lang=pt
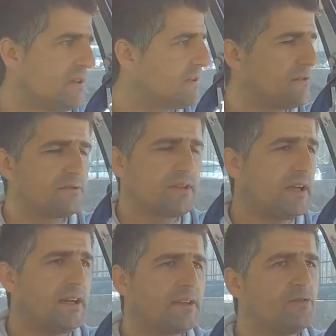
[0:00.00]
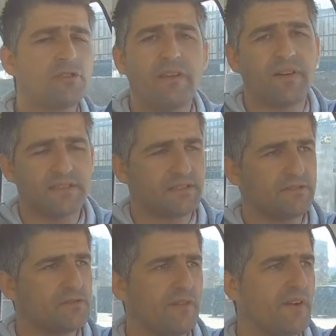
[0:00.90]
aquilo, tá, aquilo não está fácil,
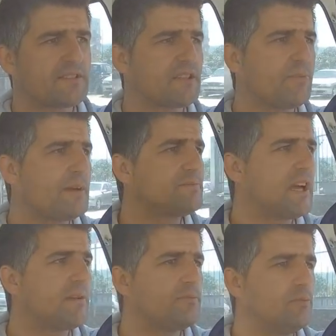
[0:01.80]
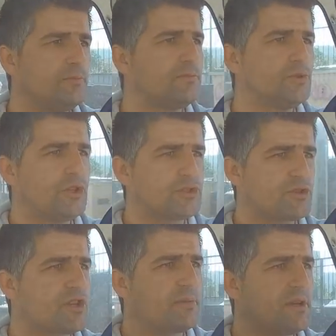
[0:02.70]
não está fácil, aquilo vai-me dar muitas
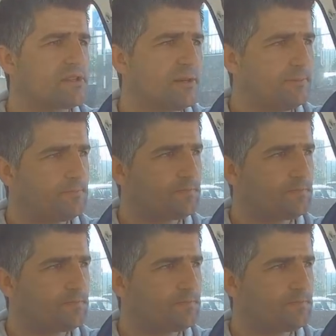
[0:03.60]
dores de cabeça.